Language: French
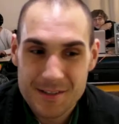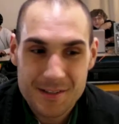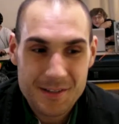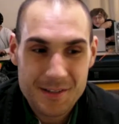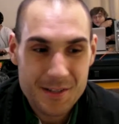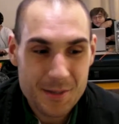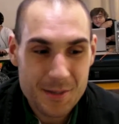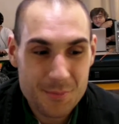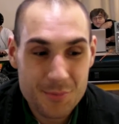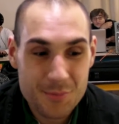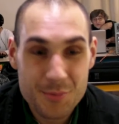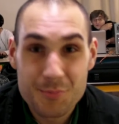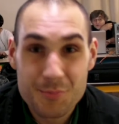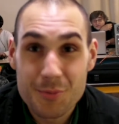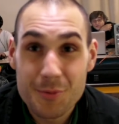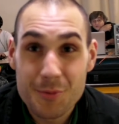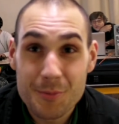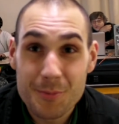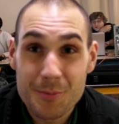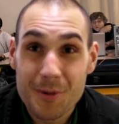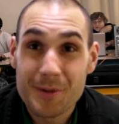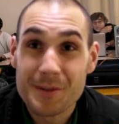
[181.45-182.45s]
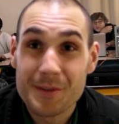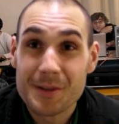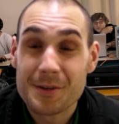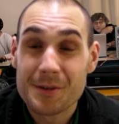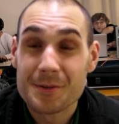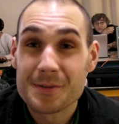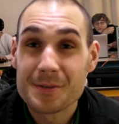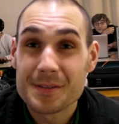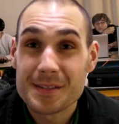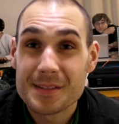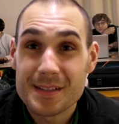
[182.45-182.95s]
Et puis pour prendre des
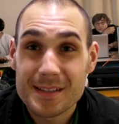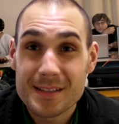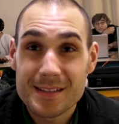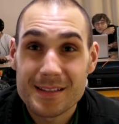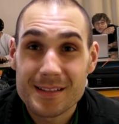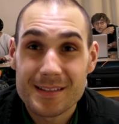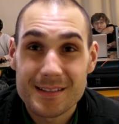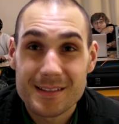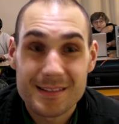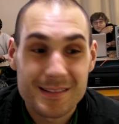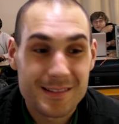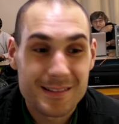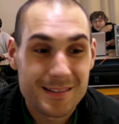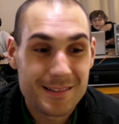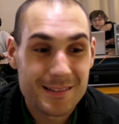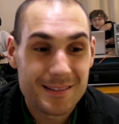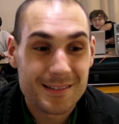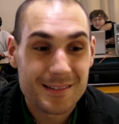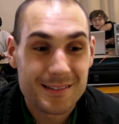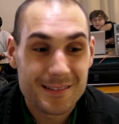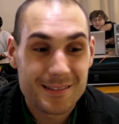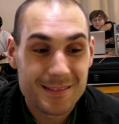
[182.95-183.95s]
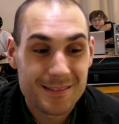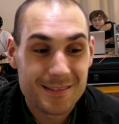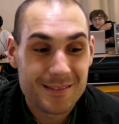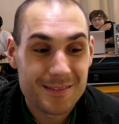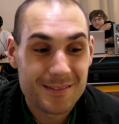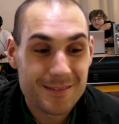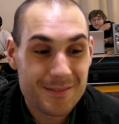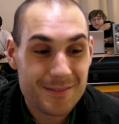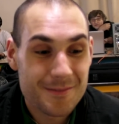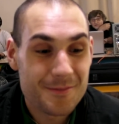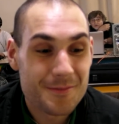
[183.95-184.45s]
conseils euh,
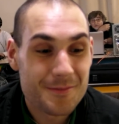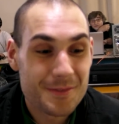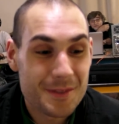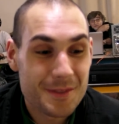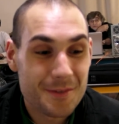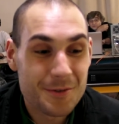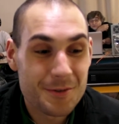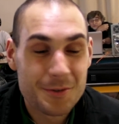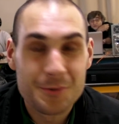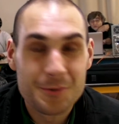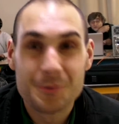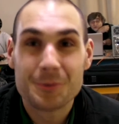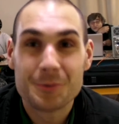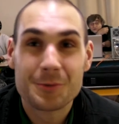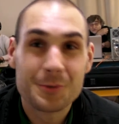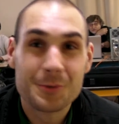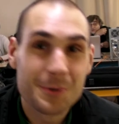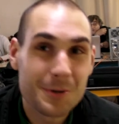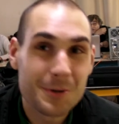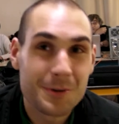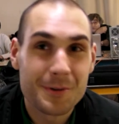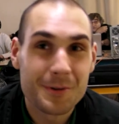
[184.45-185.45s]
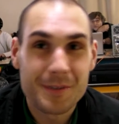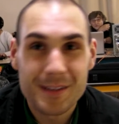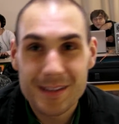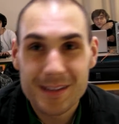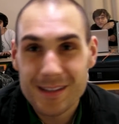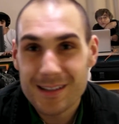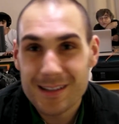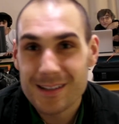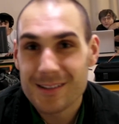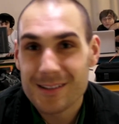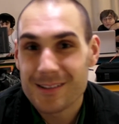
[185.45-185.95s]
vis-à-vis d'une tour qu'on
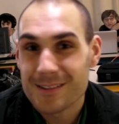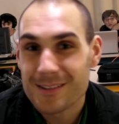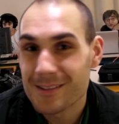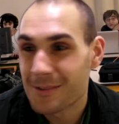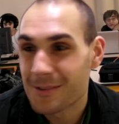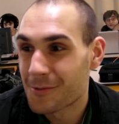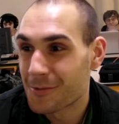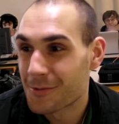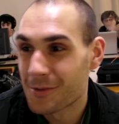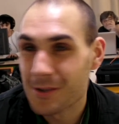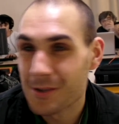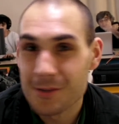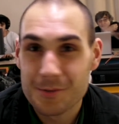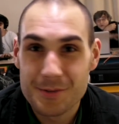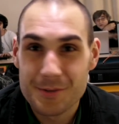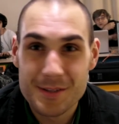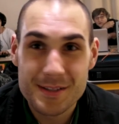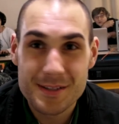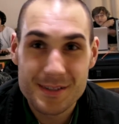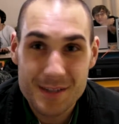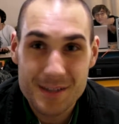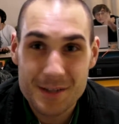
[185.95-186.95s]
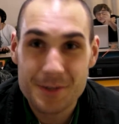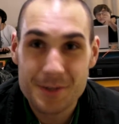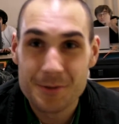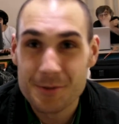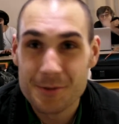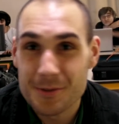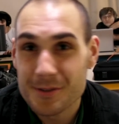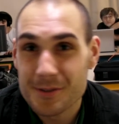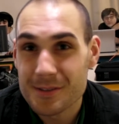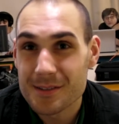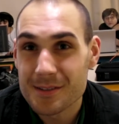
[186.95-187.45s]
a euh, on voudrait utiliser
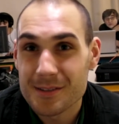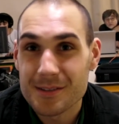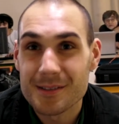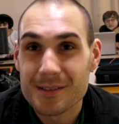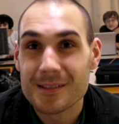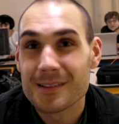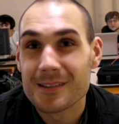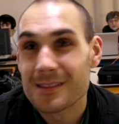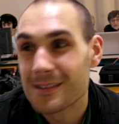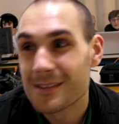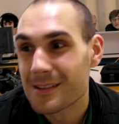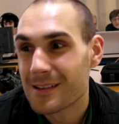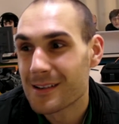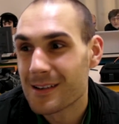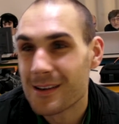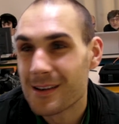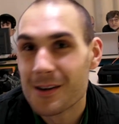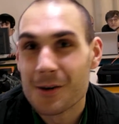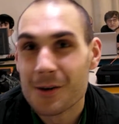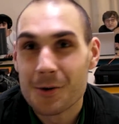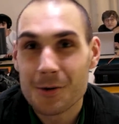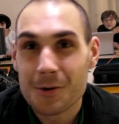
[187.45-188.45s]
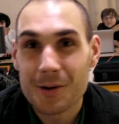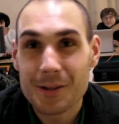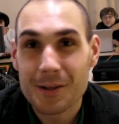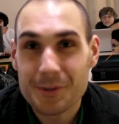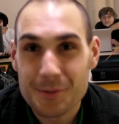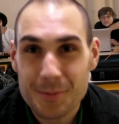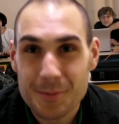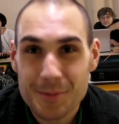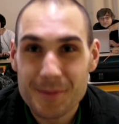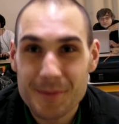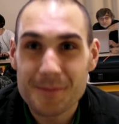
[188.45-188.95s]
Linux
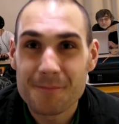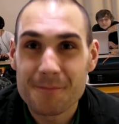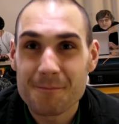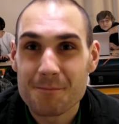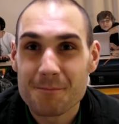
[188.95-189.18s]
correctement,